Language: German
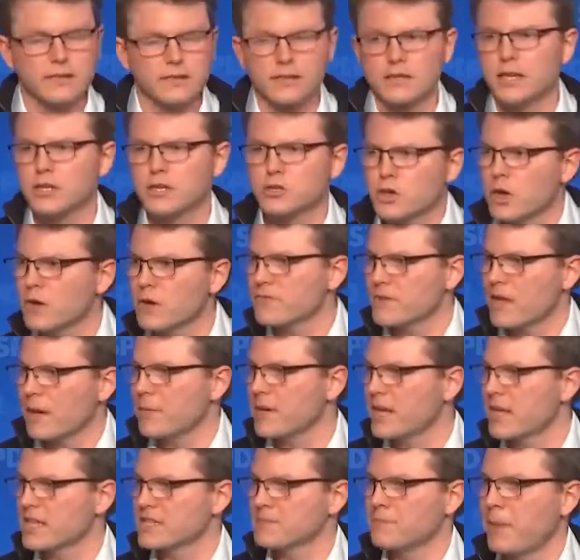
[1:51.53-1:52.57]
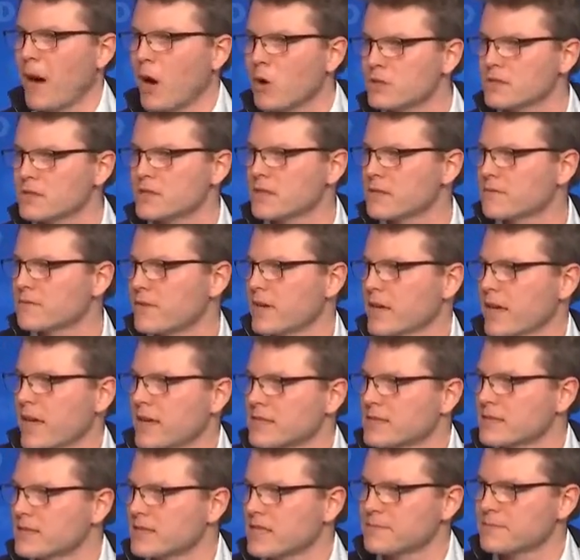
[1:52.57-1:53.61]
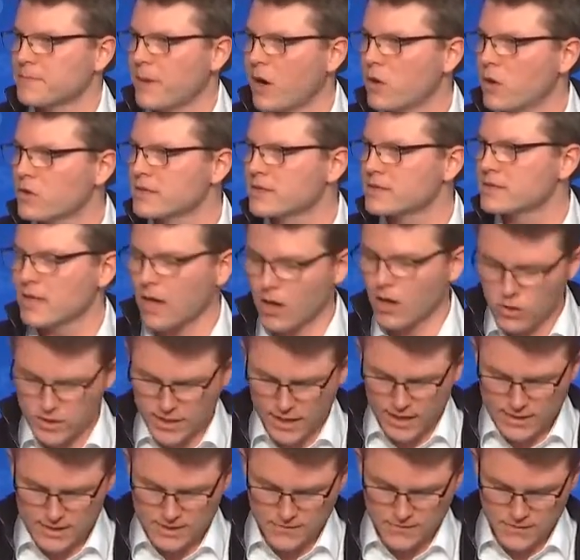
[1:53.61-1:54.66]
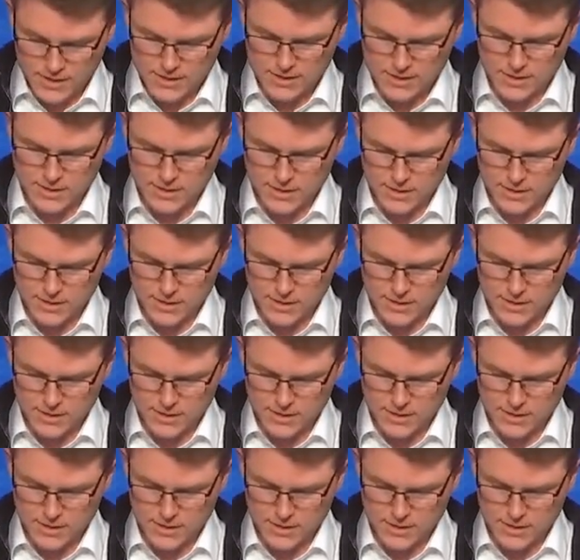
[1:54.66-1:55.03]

ihr dürft aber das Bauen nicht vergessen, das Bauen ist auch ganz wichtig.